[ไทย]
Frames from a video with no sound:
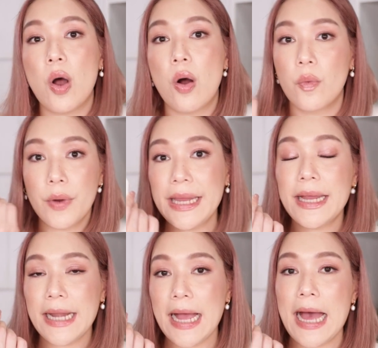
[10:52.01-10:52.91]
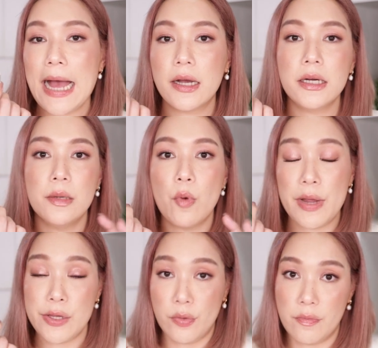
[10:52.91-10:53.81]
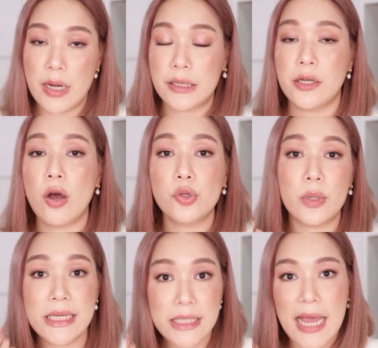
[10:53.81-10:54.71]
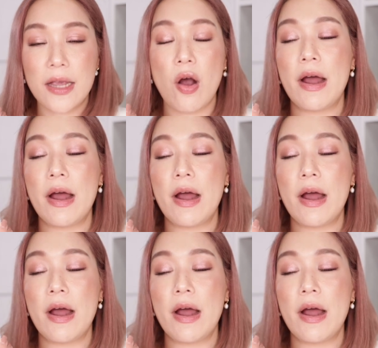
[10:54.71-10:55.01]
2วีคนะคะ คือ โมเมหยุดเรตินอลตัวที่ใช้